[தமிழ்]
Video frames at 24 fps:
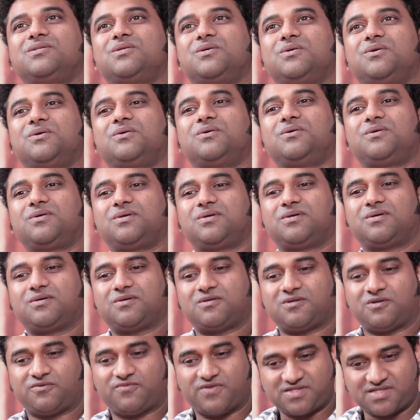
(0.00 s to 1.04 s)
ஸோ
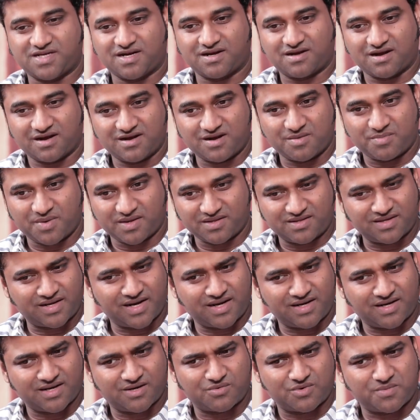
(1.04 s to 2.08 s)
ஃபஸ்ட் என் கண்ணை பார்த்து
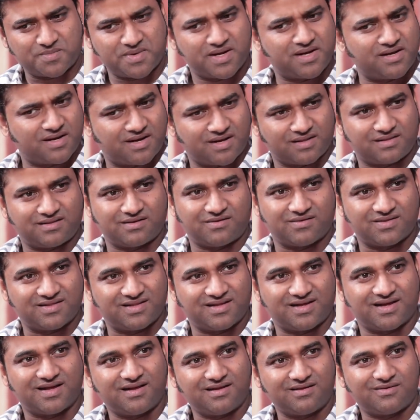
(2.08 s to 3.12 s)
கேட்டார் உண்மையாக நீ கற்றுக்க
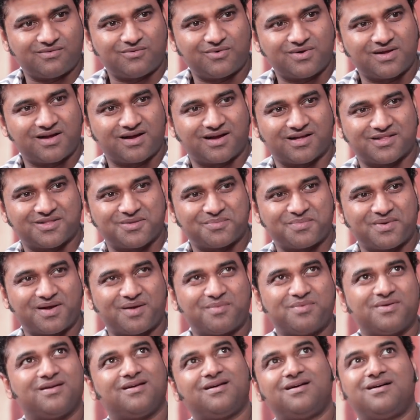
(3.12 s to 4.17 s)
வந்தியா ஒழுங்காக
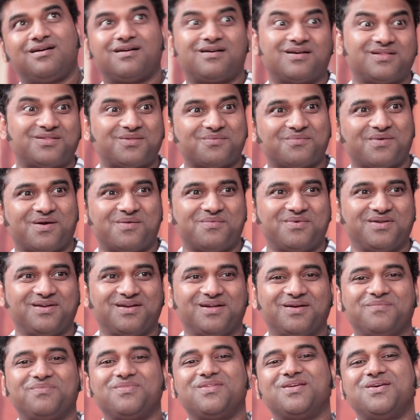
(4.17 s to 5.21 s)
கற்றுப்பியா அப்படின்னா கற்றுப்பேன்
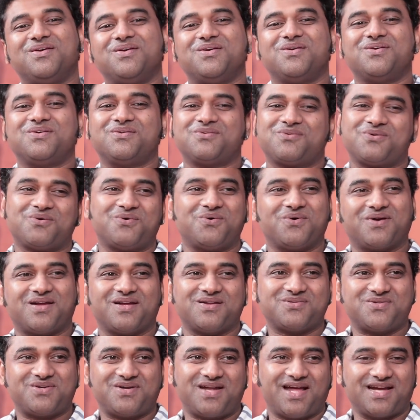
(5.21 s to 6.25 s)
அப்படின்னு ஸோ
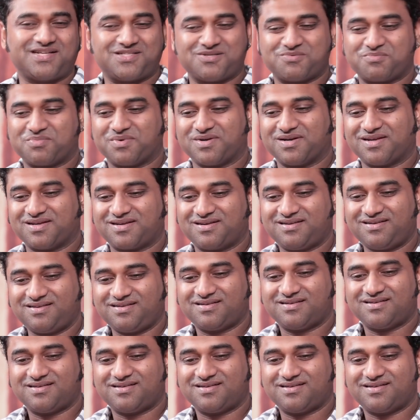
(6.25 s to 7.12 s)
ஓகேன்னு சொல்லிட்டு அக்செப்ட் பண்ணார்